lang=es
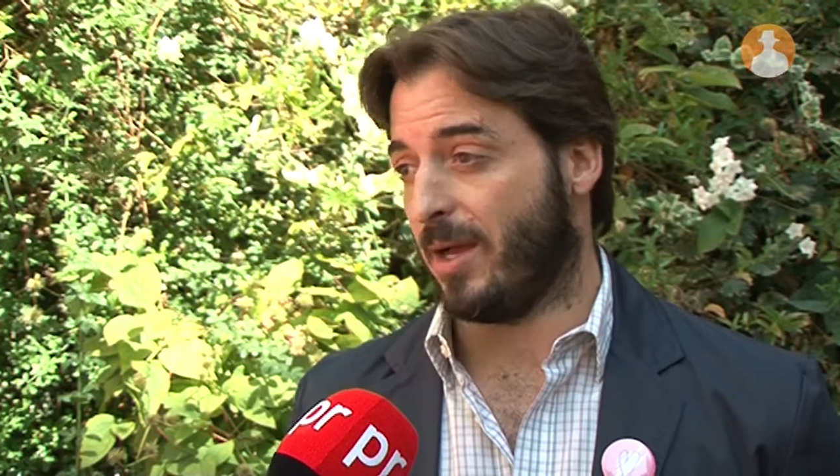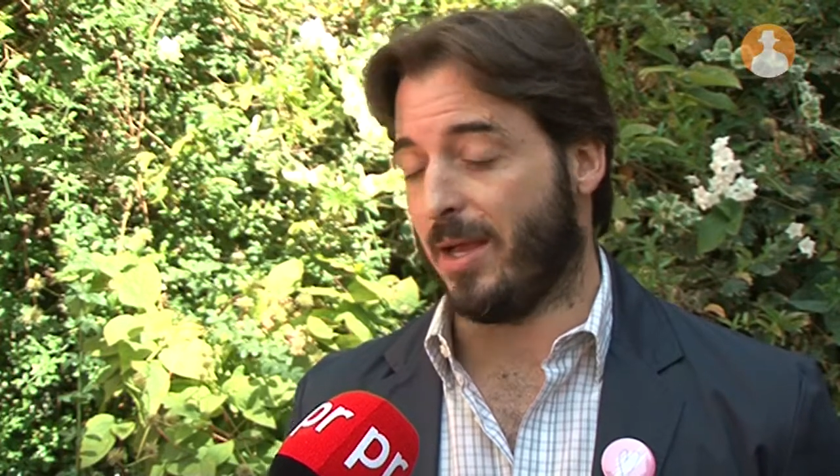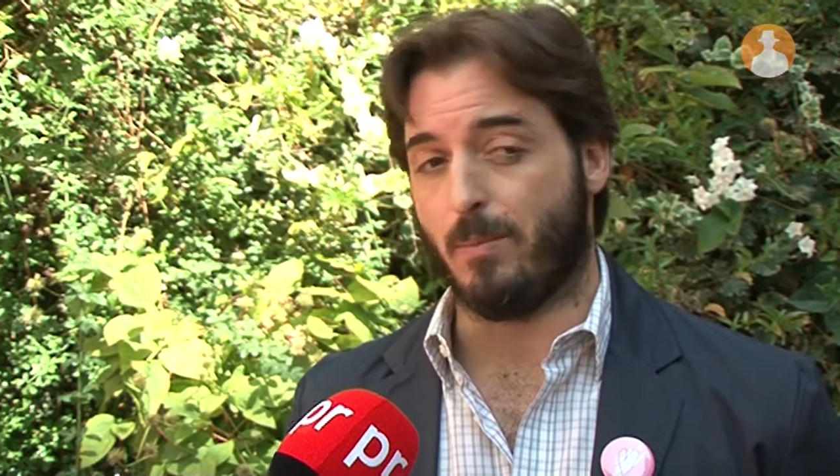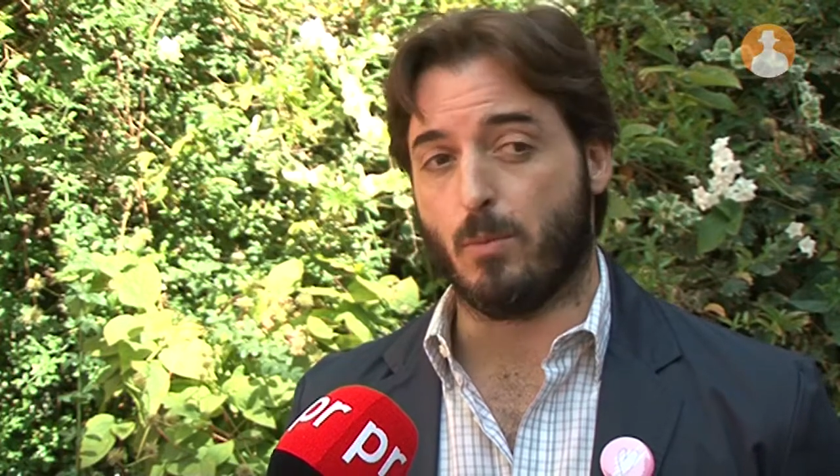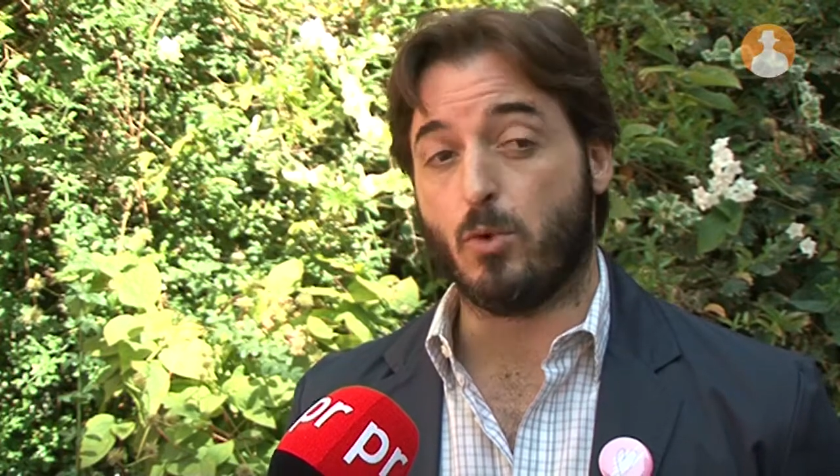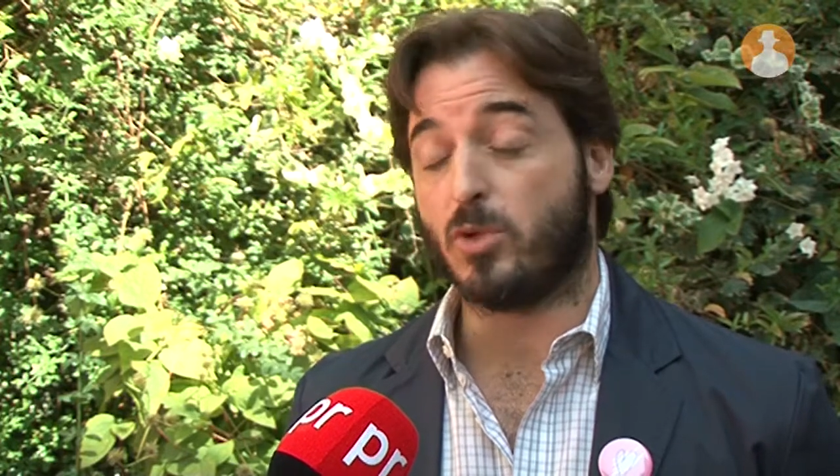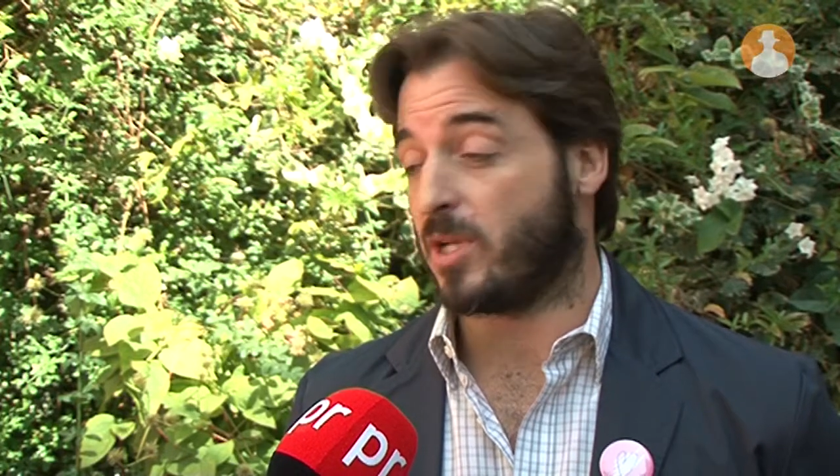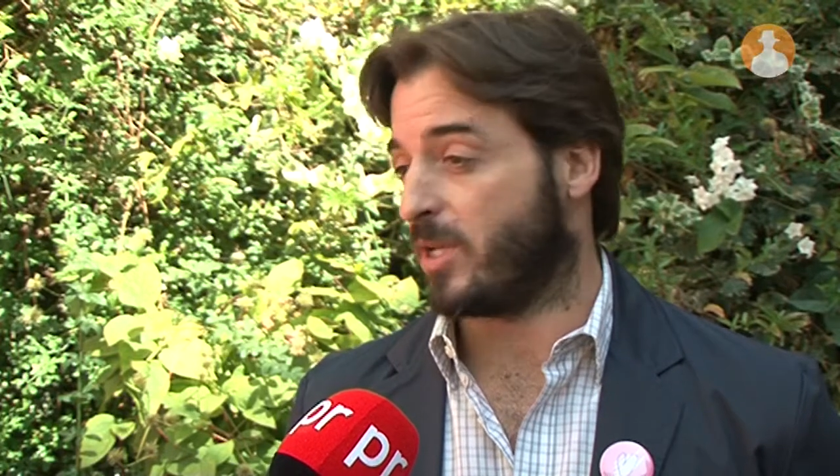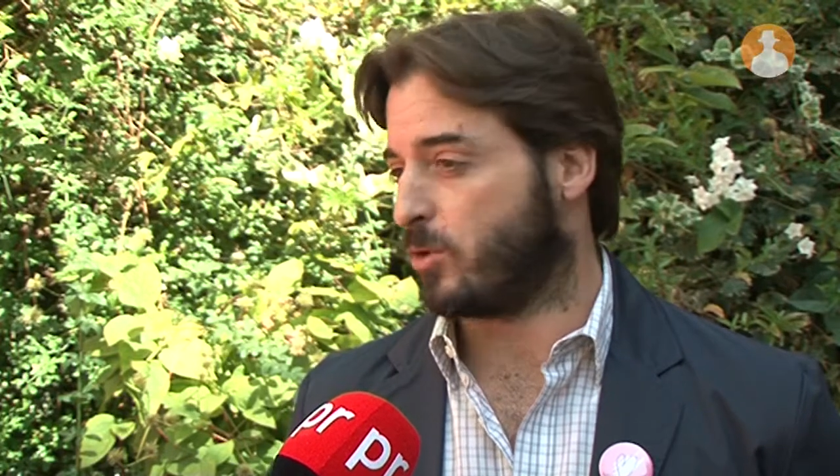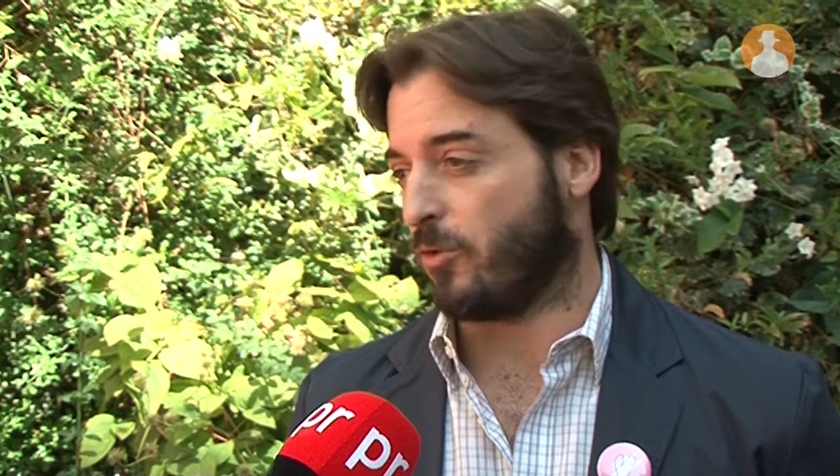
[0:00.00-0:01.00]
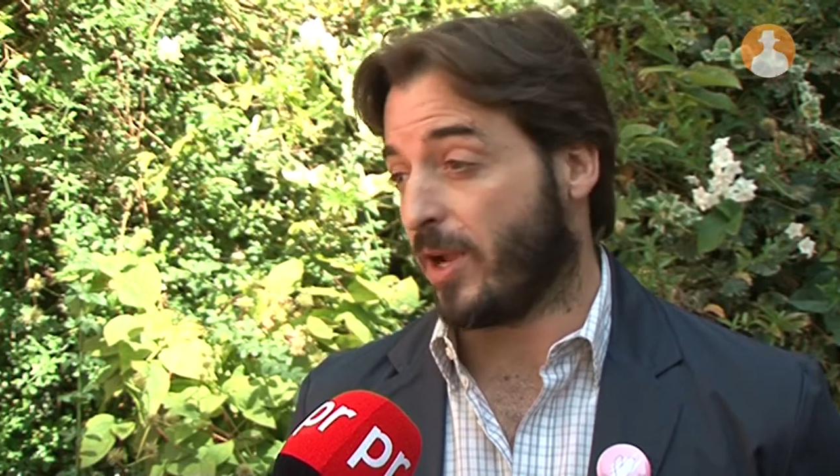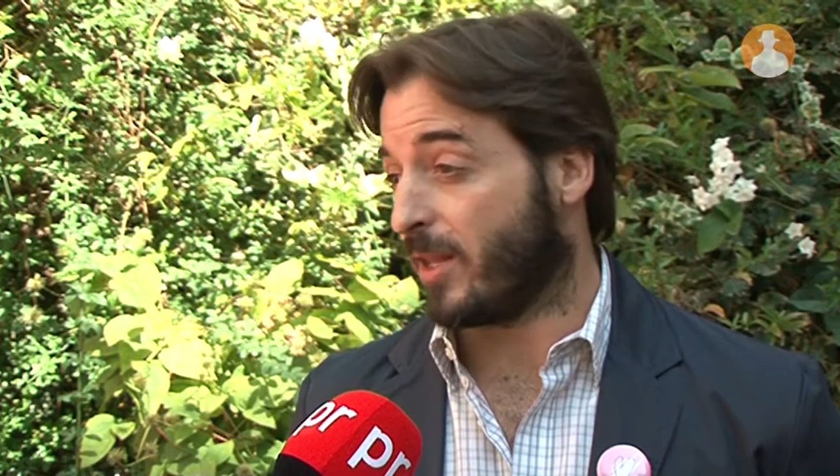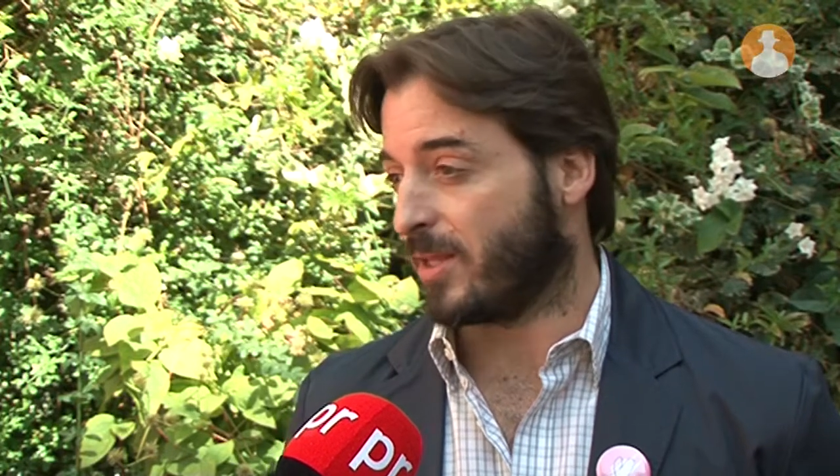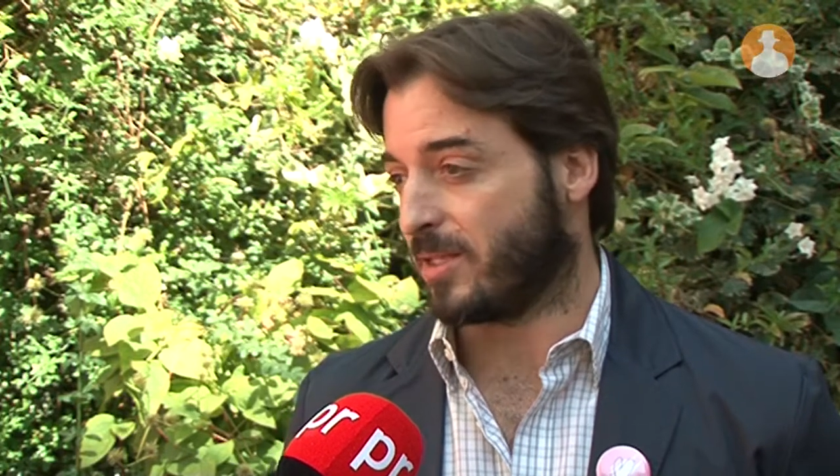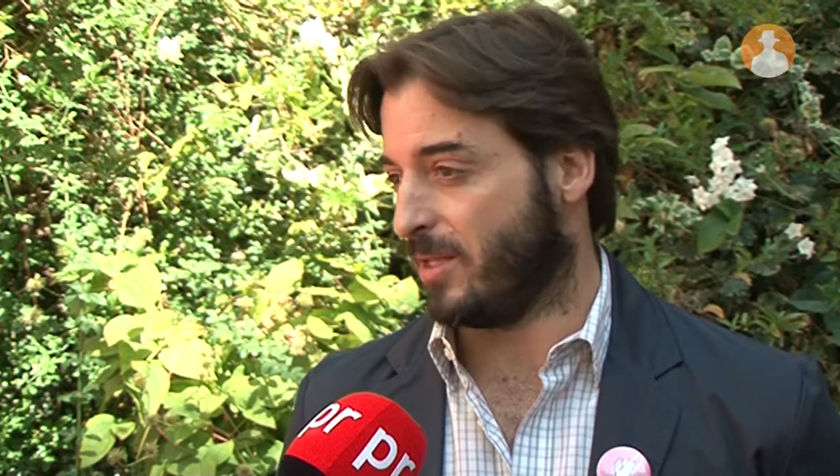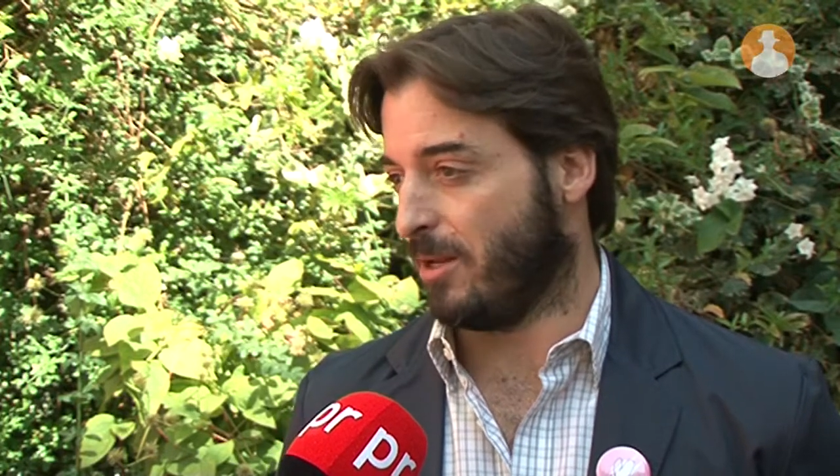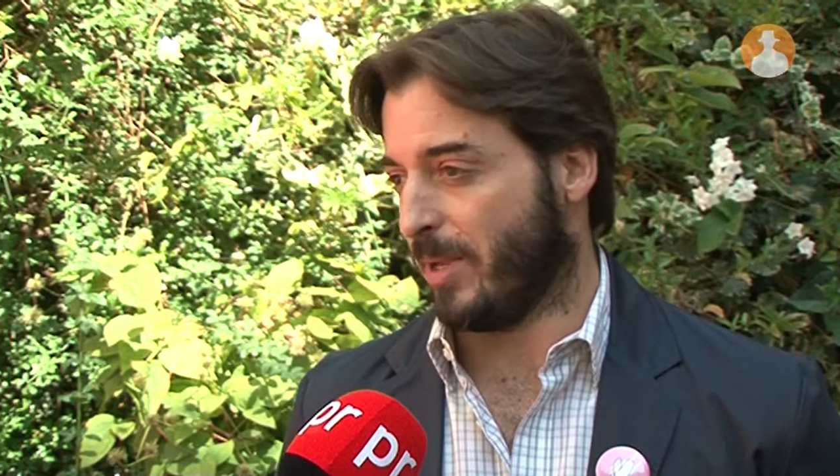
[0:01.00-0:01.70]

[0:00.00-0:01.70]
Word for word: hay muchas ofertas en el